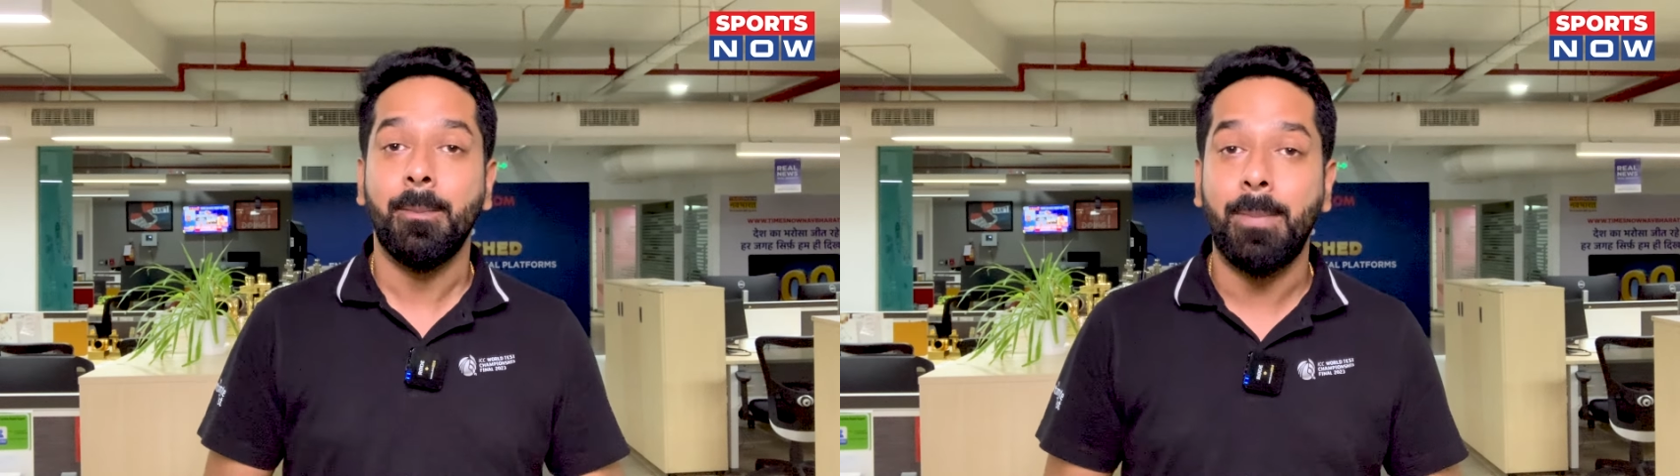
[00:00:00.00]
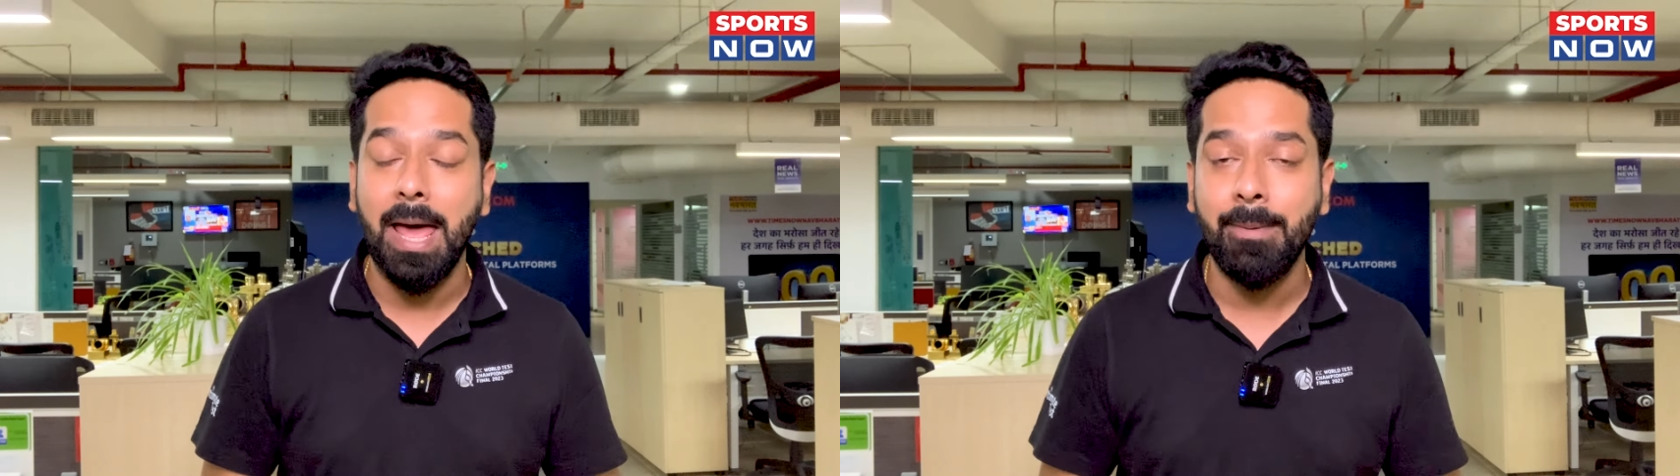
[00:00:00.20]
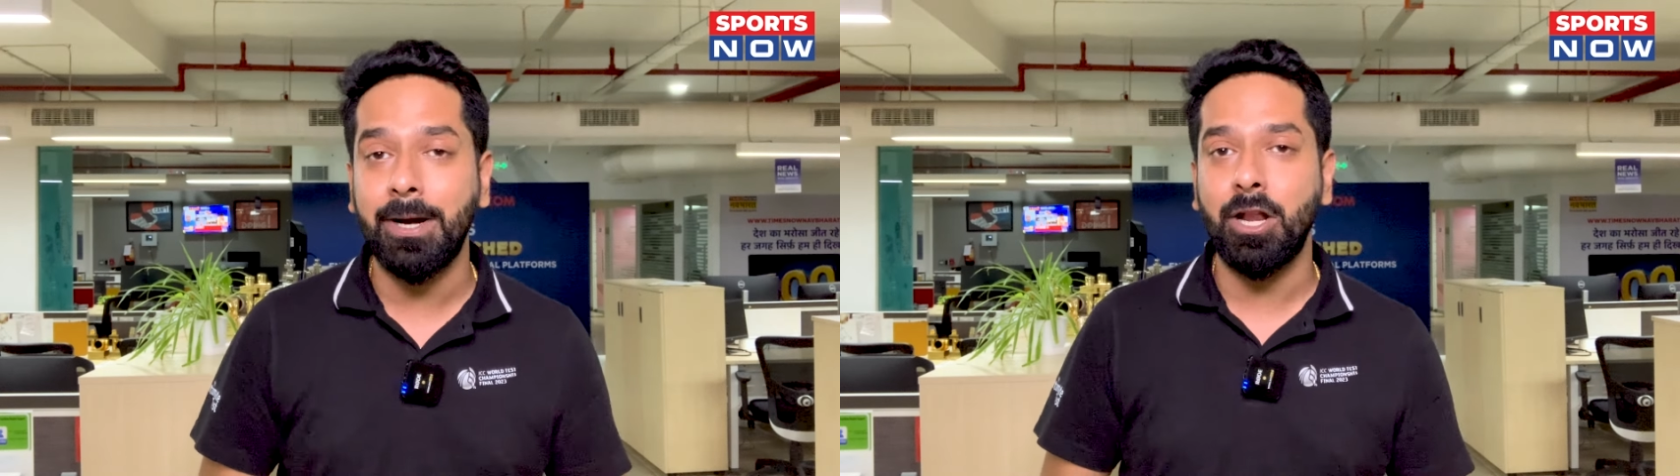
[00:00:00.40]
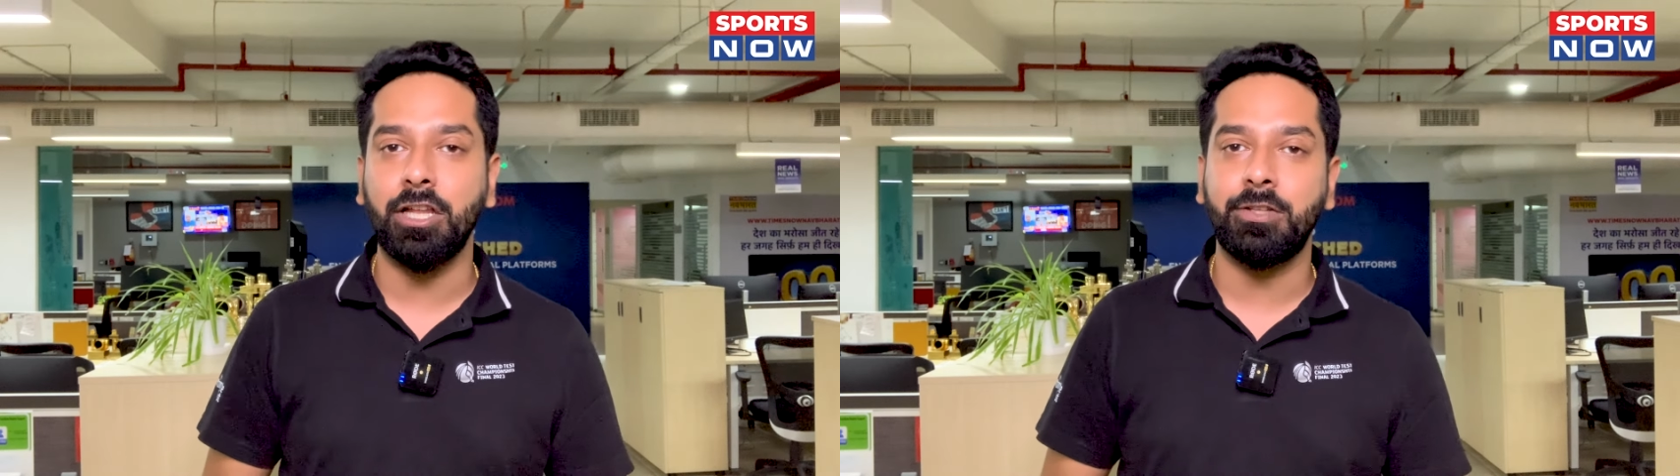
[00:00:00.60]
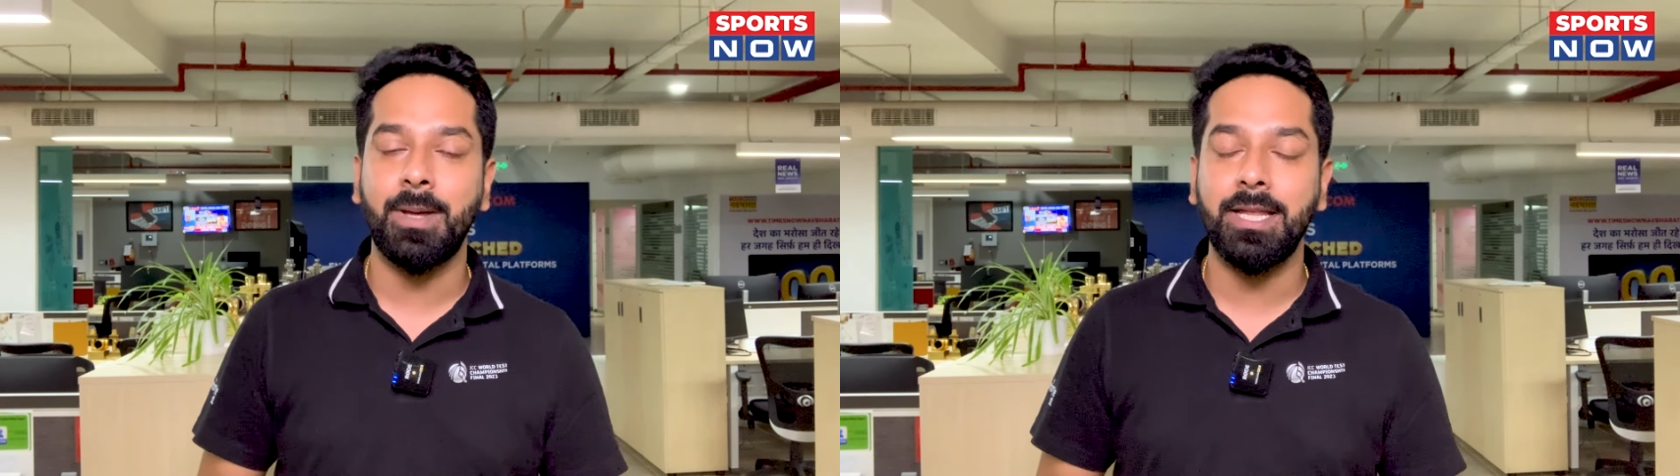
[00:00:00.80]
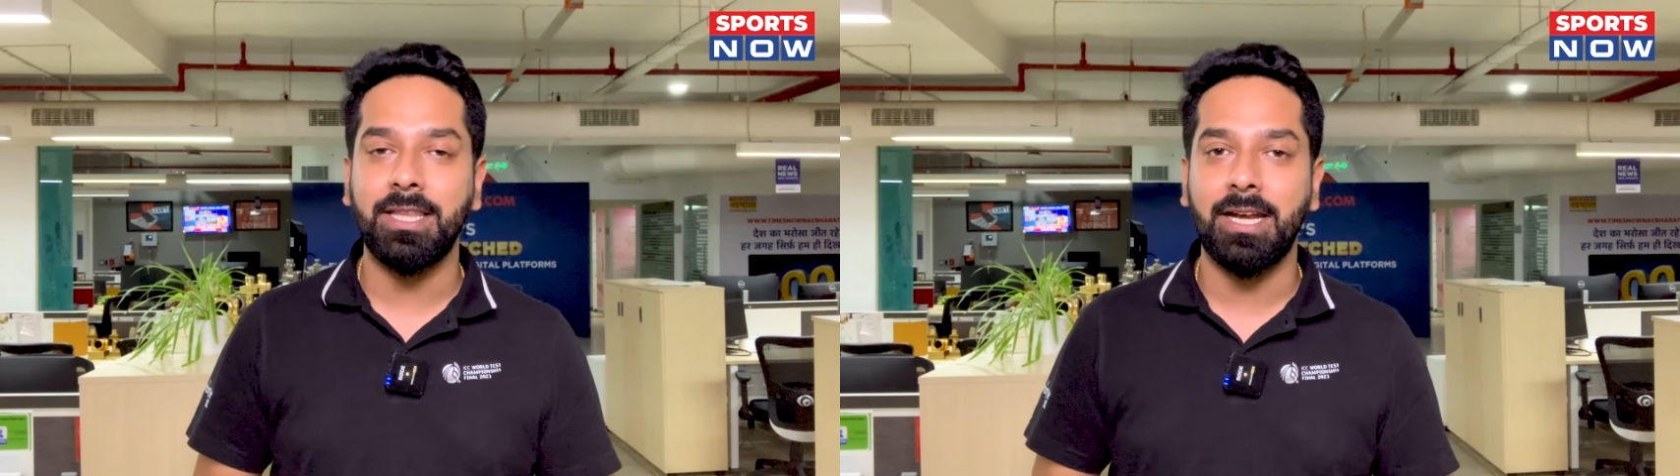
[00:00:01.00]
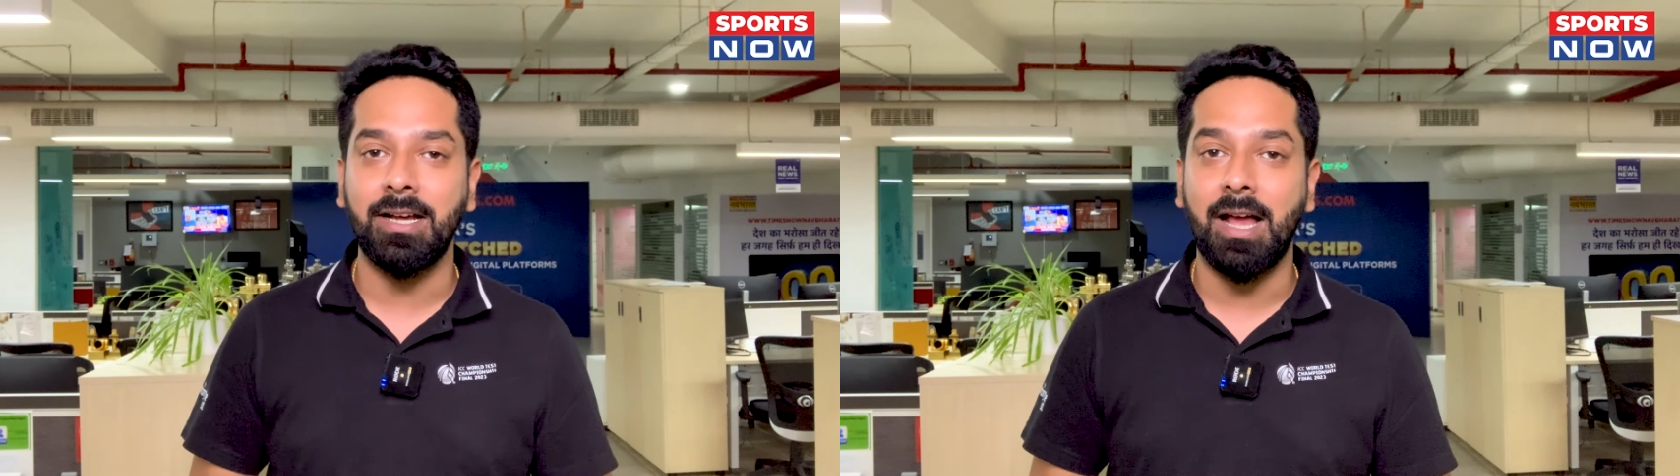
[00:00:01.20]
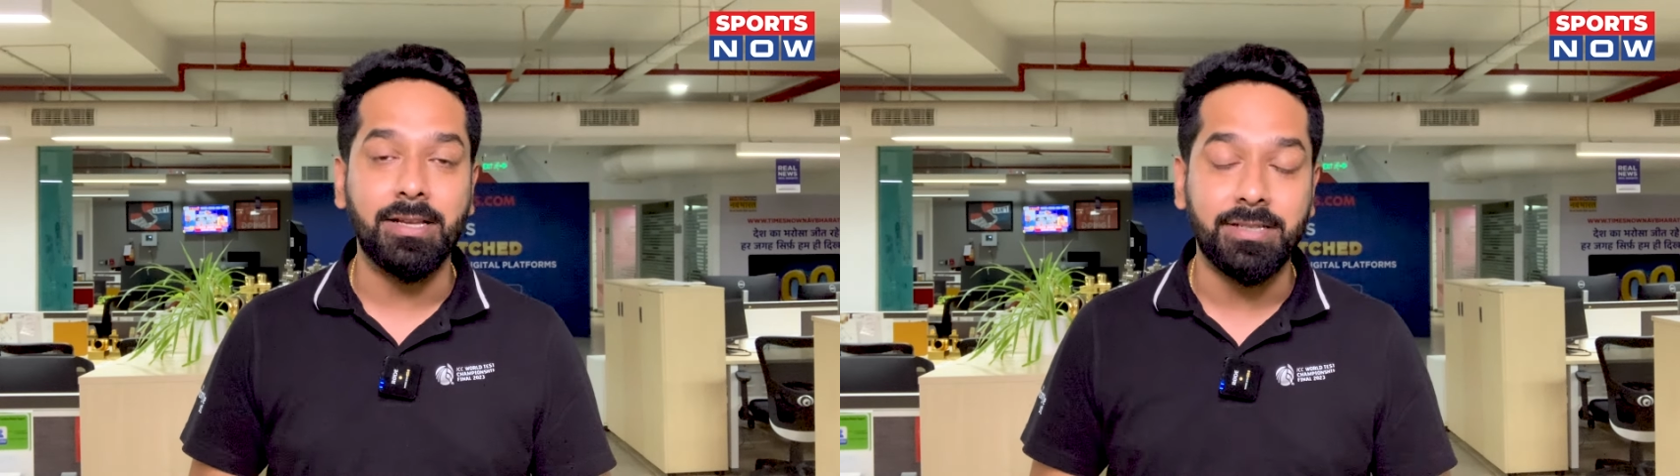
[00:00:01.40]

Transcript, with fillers: बारबेडॉस में तिरंगा